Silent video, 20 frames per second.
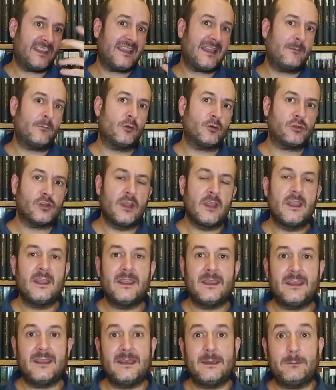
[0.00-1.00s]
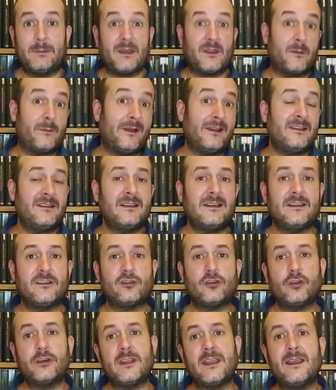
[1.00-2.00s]
digamos, eh, principales de la
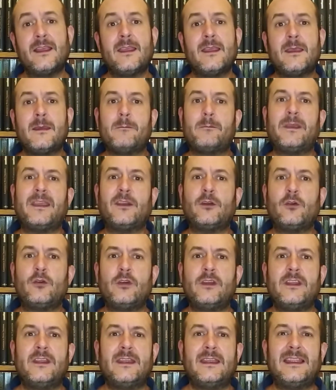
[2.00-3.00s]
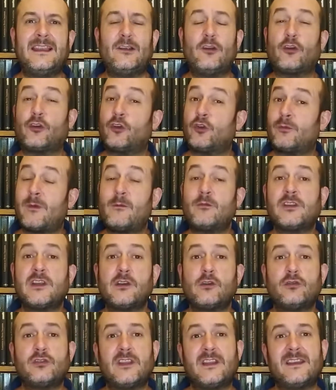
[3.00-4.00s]
historia, pero eh, lo que nos vamos a
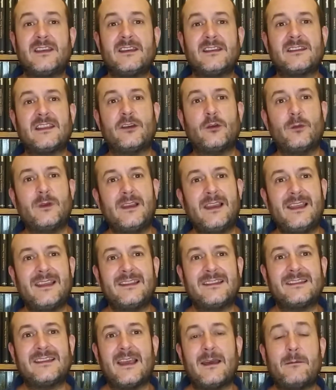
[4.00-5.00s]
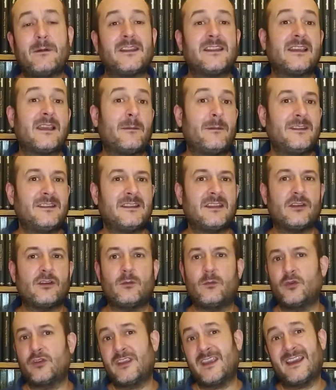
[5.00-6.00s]
encontrar en esta novela es ya básicamente
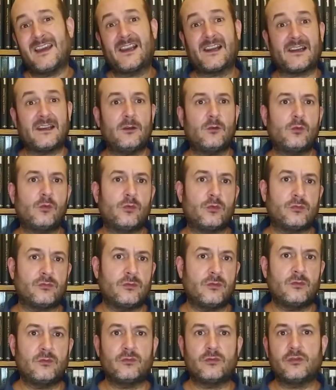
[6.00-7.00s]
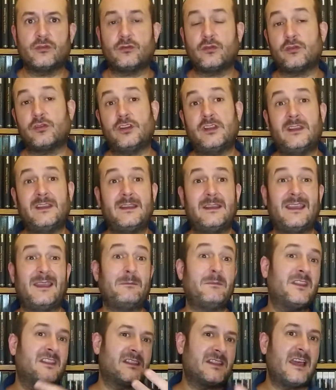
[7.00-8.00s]
cómo llega Regulus, ¿no? Uno de estos eh,
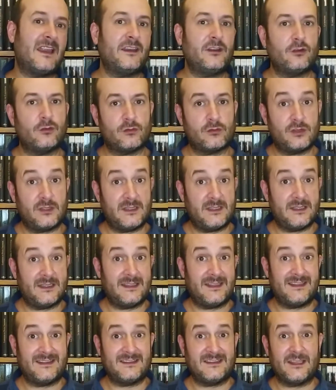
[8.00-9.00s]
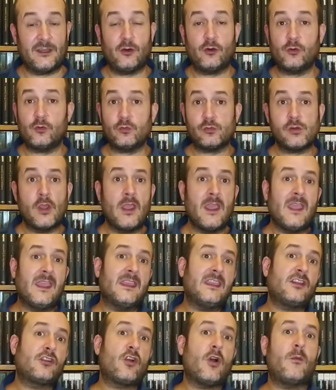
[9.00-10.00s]
emisarios de, de, Horus,
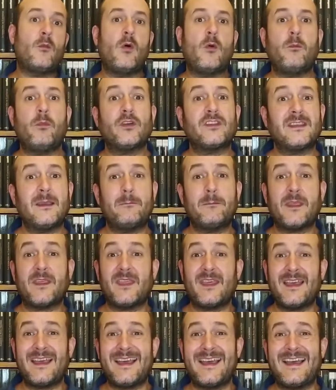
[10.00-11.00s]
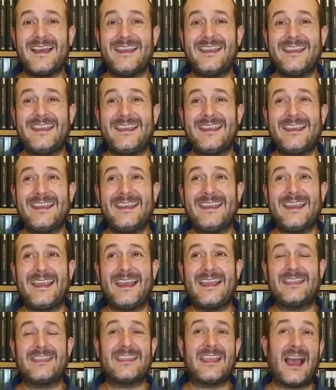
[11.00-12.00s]
y cómo pues ya empieza
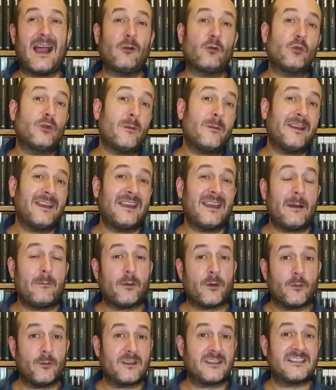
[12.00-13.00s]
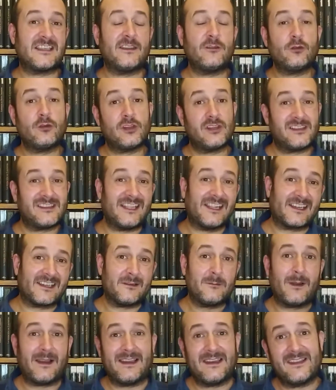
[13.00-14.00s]
de alguna manera aprovechándose estas
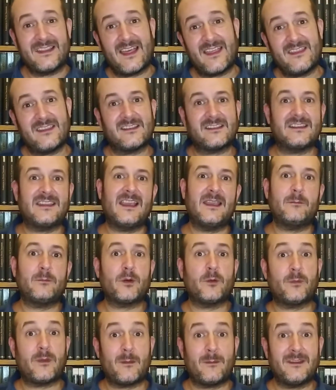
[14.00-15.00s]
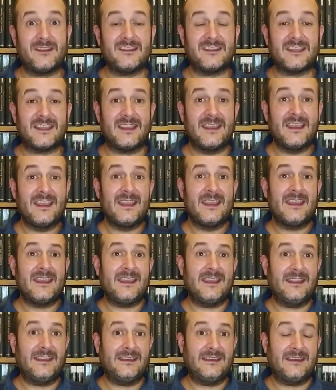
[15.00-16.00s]
rivalidades que hay propiamente
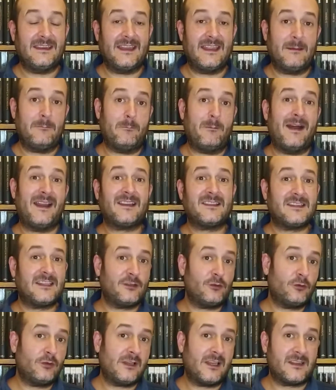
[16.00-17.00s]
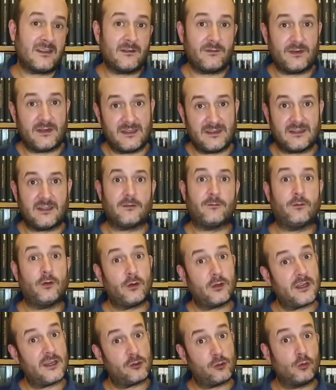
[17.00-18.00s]
en, Marte, ¿no? En las diferentes
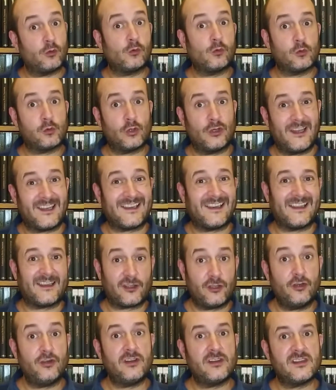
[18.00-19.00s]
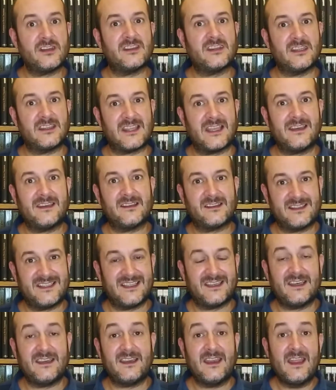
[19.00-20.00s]
forjas o incluso las legiones de titanes
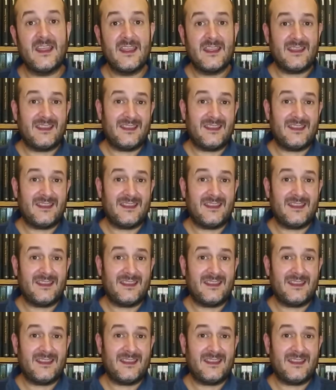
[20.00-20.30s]
tienen